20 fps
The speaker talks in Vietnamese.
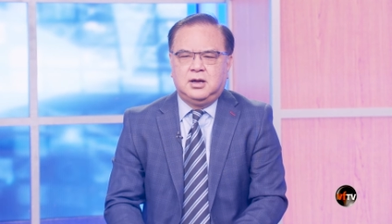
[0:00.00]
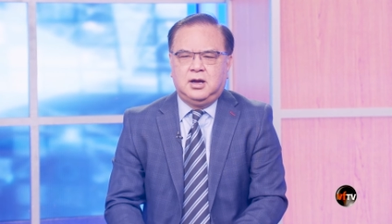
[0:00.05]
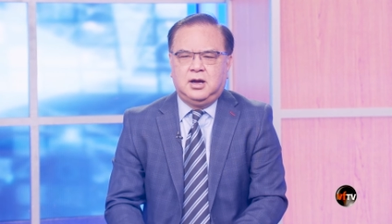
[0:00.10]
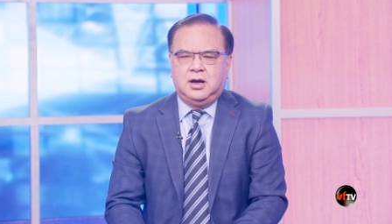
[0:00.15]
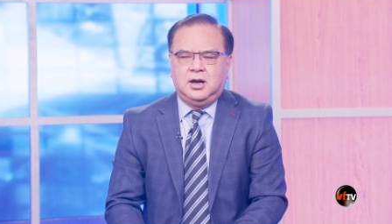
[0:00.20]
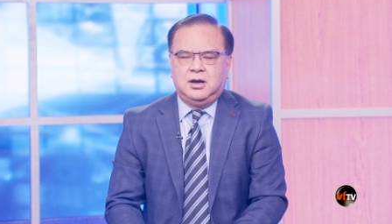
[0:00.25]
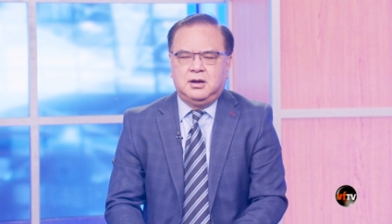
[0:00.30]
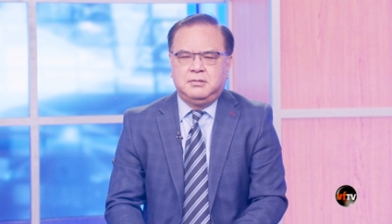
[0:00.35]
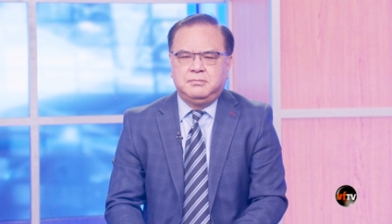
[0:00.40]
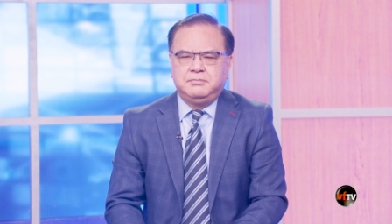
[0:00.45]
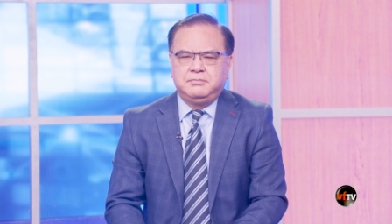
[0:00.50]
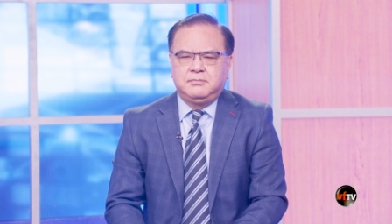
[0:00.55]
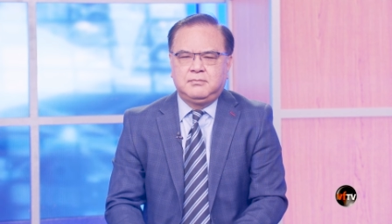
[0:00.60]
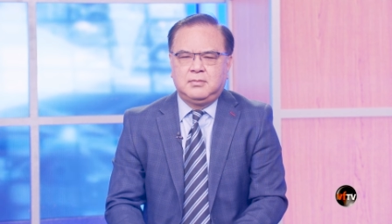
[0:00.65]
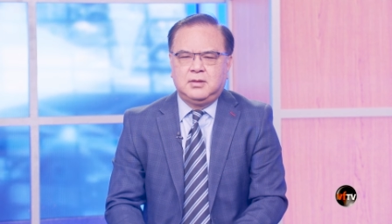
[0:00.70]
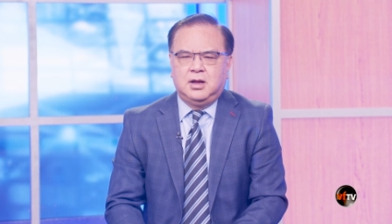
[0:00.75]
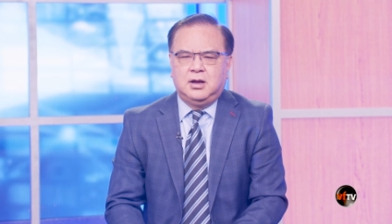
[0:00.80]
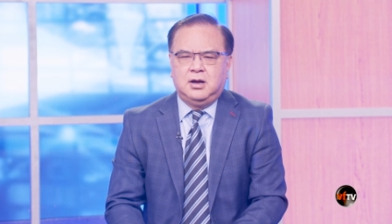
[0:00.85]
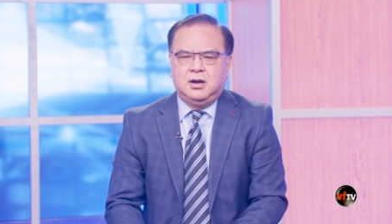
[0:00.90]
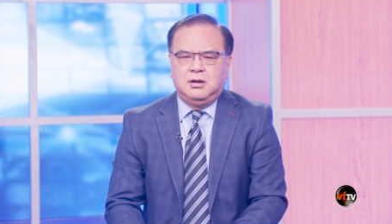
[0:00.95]
uh,
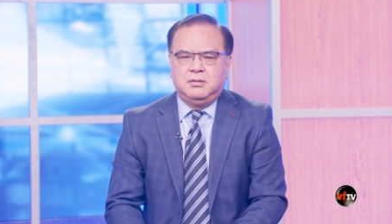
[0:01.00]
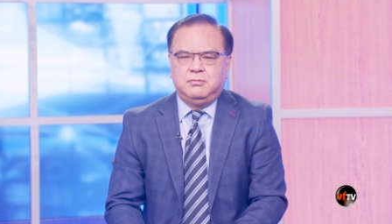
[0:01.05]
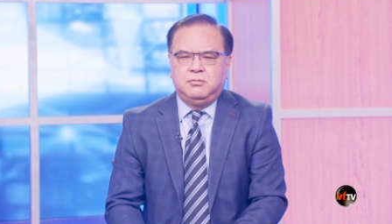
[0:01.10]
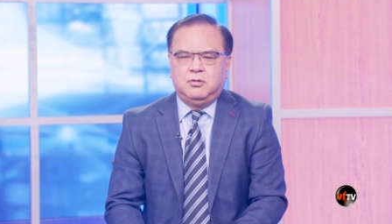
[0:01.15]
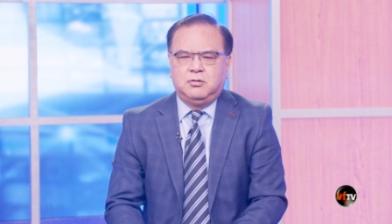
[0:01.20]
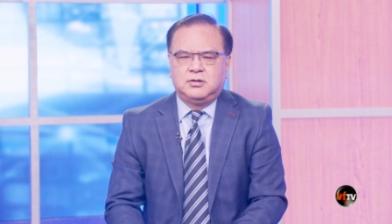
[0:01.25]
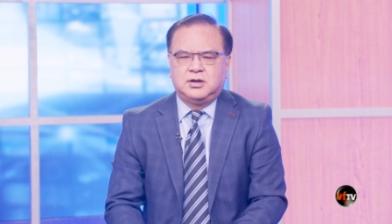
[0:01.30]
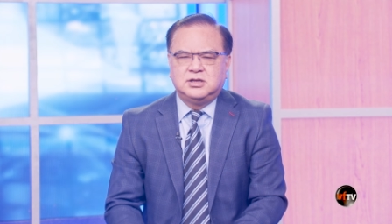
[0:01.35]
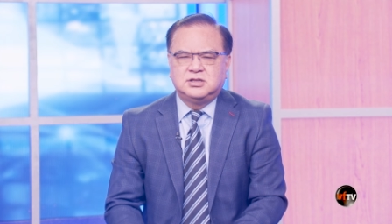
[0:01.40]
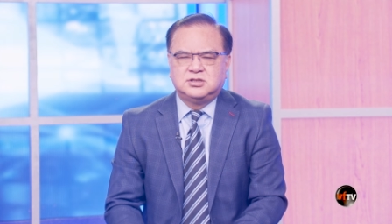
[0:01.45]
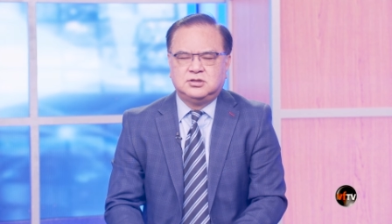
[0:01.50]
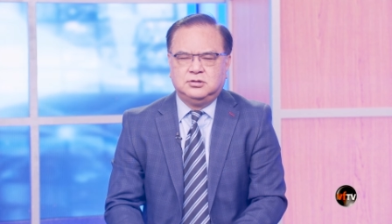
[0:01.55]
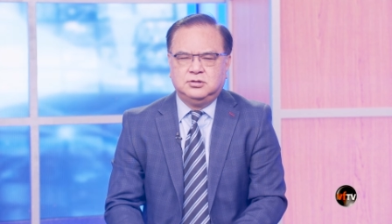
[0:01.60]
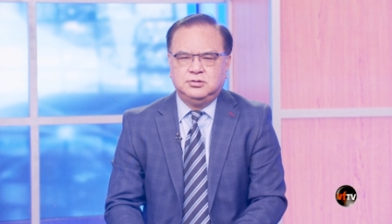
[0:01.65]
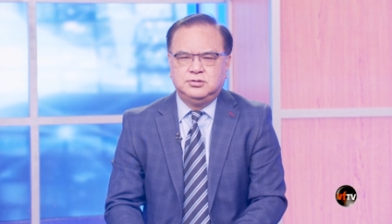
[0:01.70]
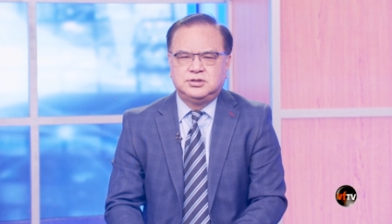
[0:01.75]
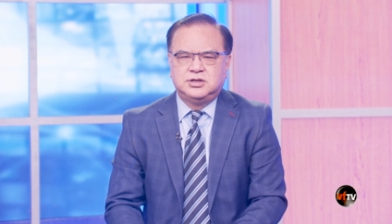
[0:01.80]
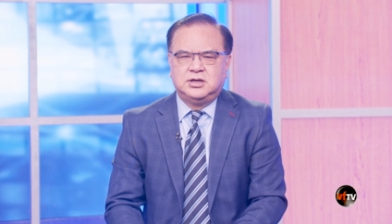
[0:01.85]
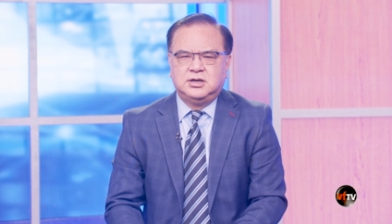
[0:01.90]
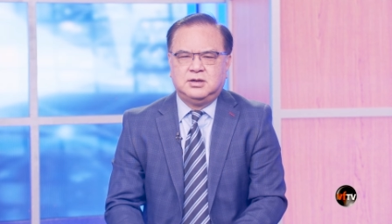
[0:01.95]
uh, một cái
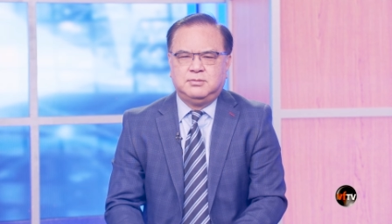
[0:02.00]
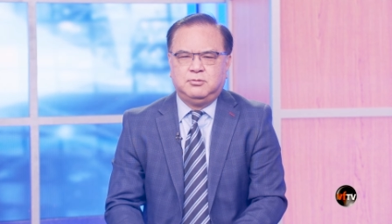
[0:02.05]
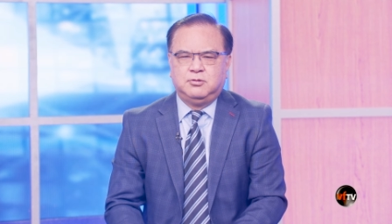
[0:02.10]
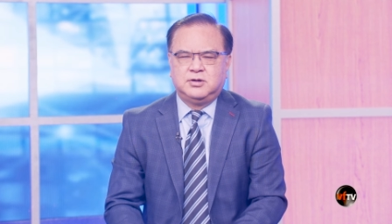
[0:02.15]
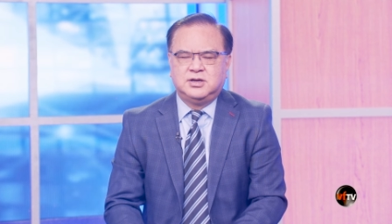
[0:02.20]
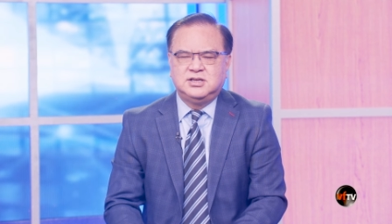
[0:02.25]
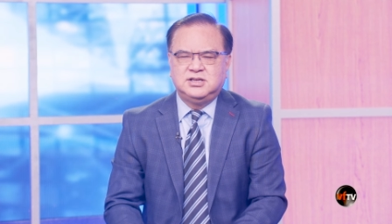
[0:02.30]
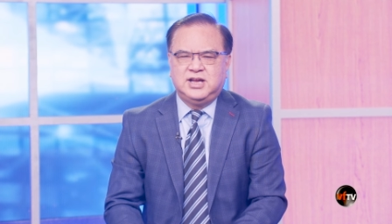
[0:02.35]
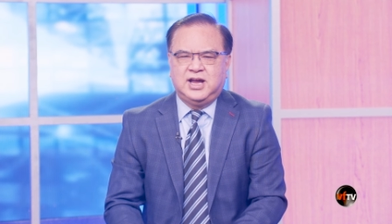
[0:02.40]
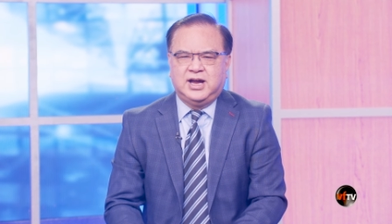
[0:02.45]
solution là một cái